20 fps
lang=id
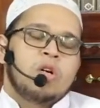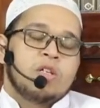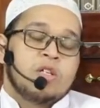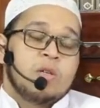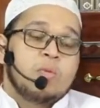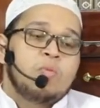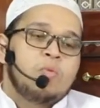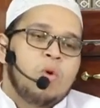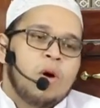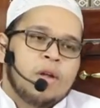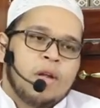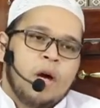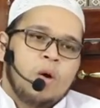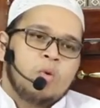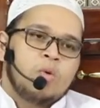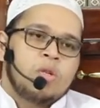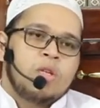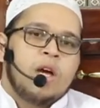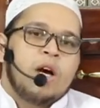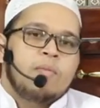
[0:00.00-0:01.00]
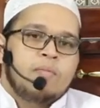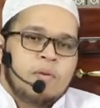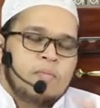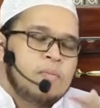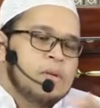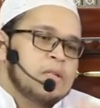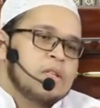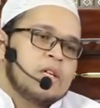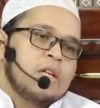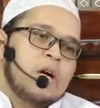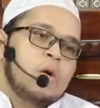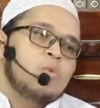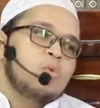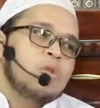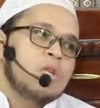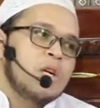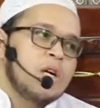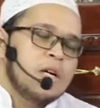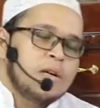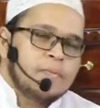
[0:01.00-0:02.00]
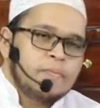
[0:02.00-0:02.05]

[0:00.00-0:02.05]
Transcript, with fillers: ribuan aulia, pembesar aulia.